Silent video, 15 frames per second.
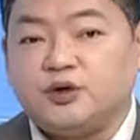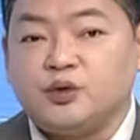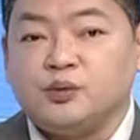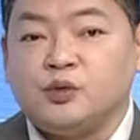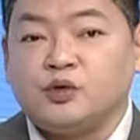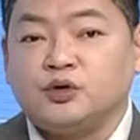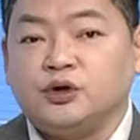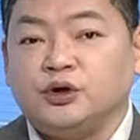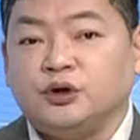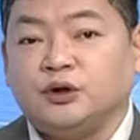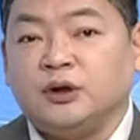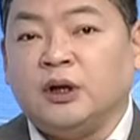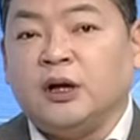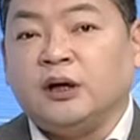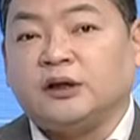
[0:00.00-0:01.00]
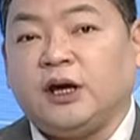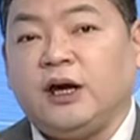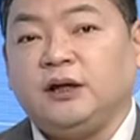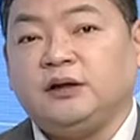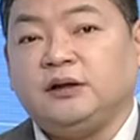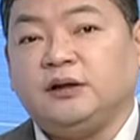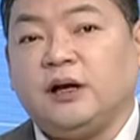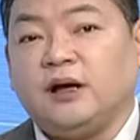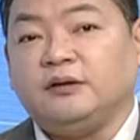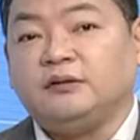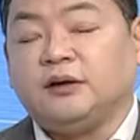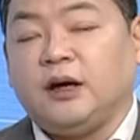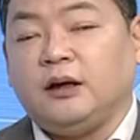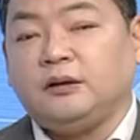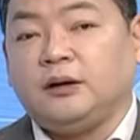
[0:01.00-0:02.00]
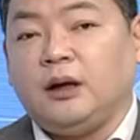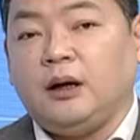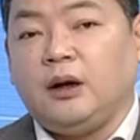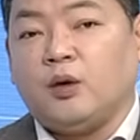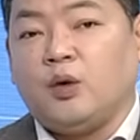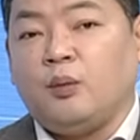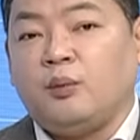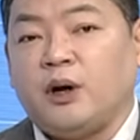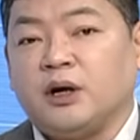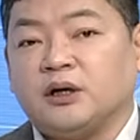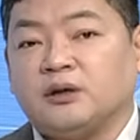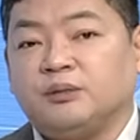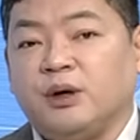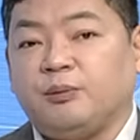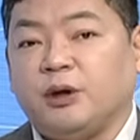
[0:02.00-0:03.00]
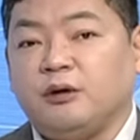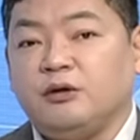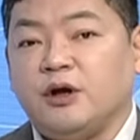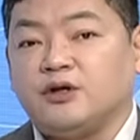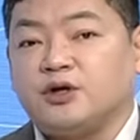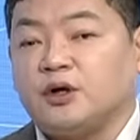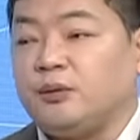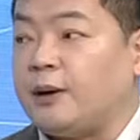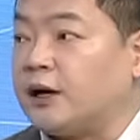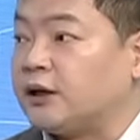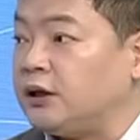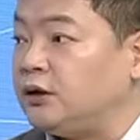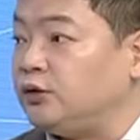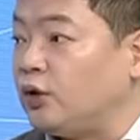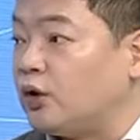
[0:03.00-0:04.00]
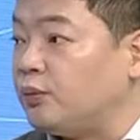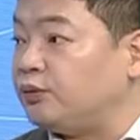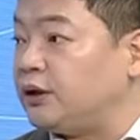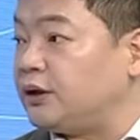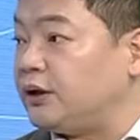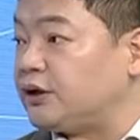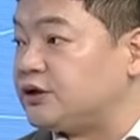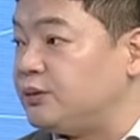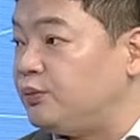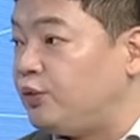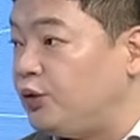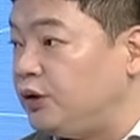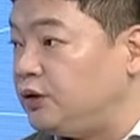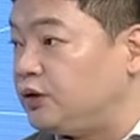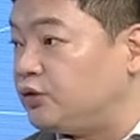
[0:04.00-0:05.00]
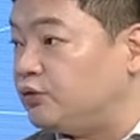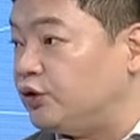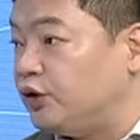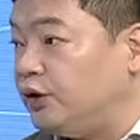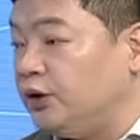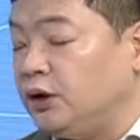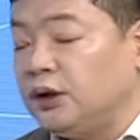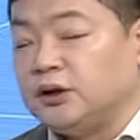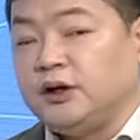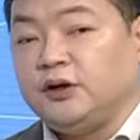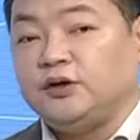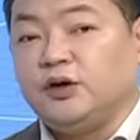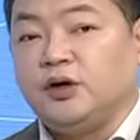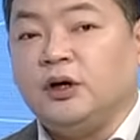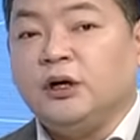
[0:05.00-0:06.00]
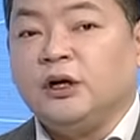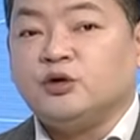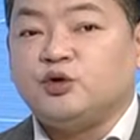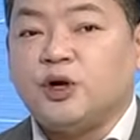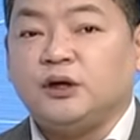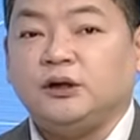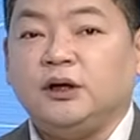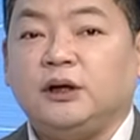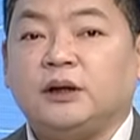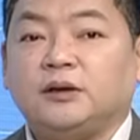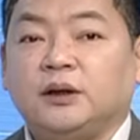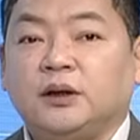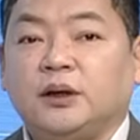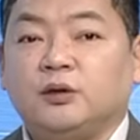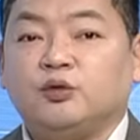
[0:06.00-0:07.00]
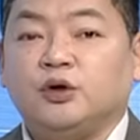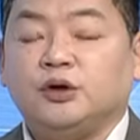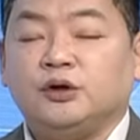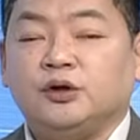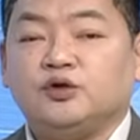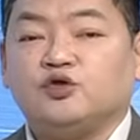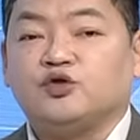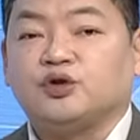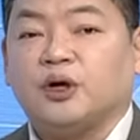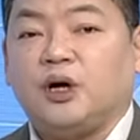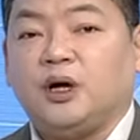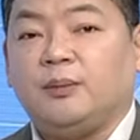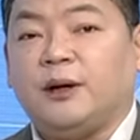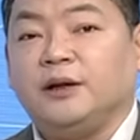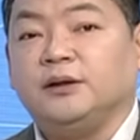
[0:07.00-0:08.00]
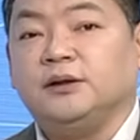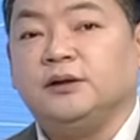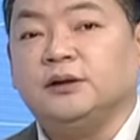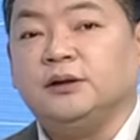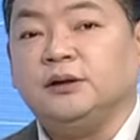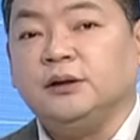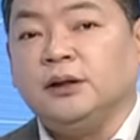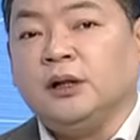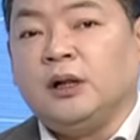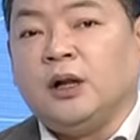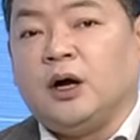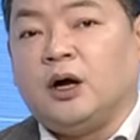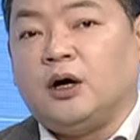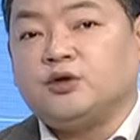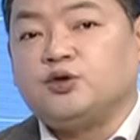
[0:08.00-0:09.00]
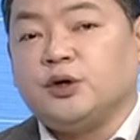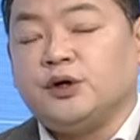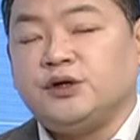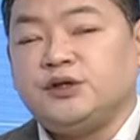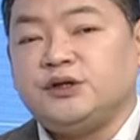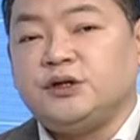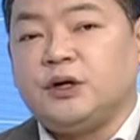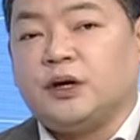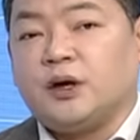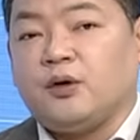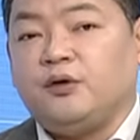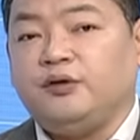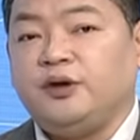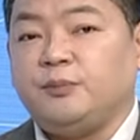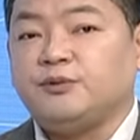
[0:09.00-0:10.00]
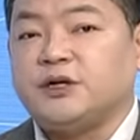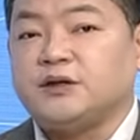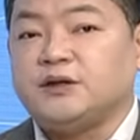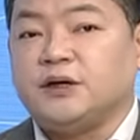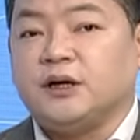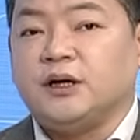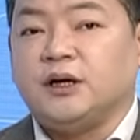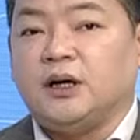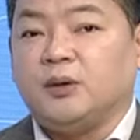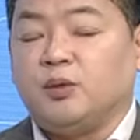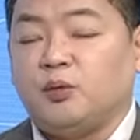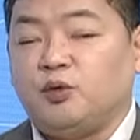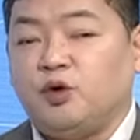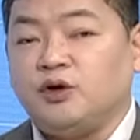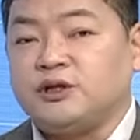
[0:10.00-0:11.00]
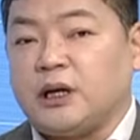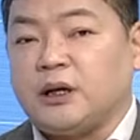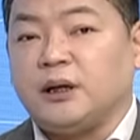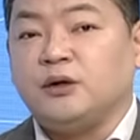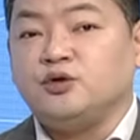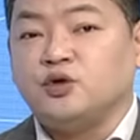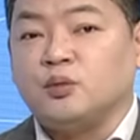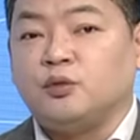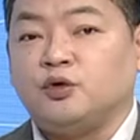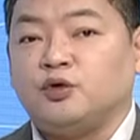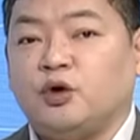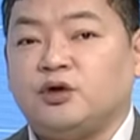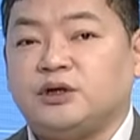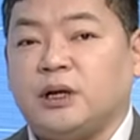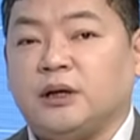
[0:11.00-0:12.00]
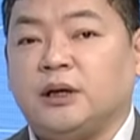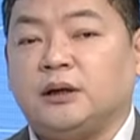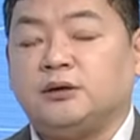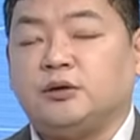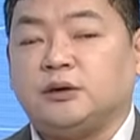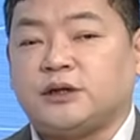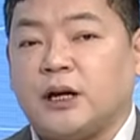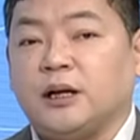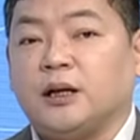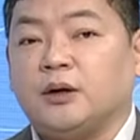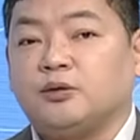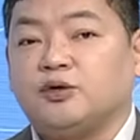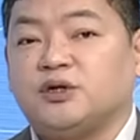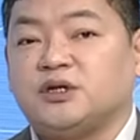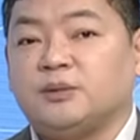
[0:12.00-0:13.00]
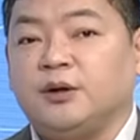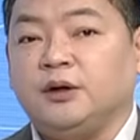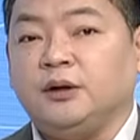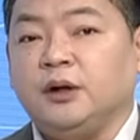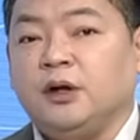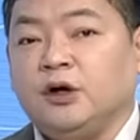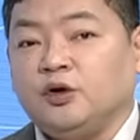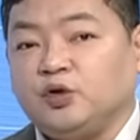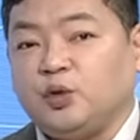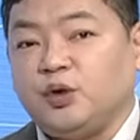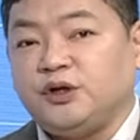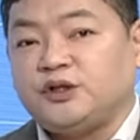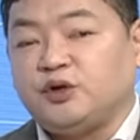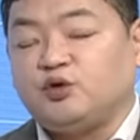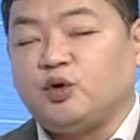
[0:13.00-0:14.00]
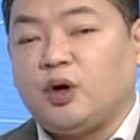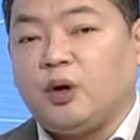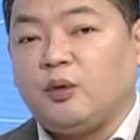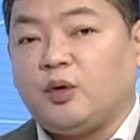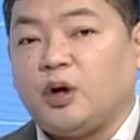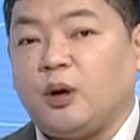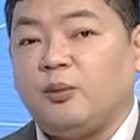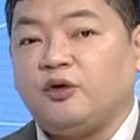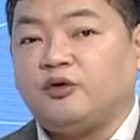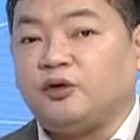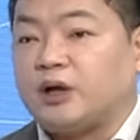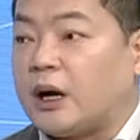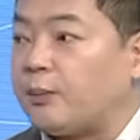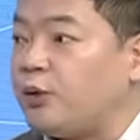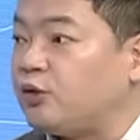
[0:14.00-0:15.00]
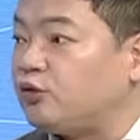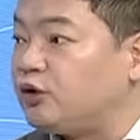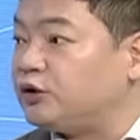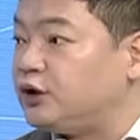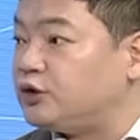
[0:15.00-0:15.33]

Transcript: 종목은 KT나 SK텔레콤만큼의 밸류에이션을 받기는 어렵다가 핵심 포인트고요. 네. 그래서 최근에 나타나고 있는 주가의 반등은 어, 최근 시장의 컨셉 자체가 뭐 물론 잘 가는 종목은 여전히 잘, 가는, 잘 가고 있지만 소위 지수가 회복하면서 낙폭과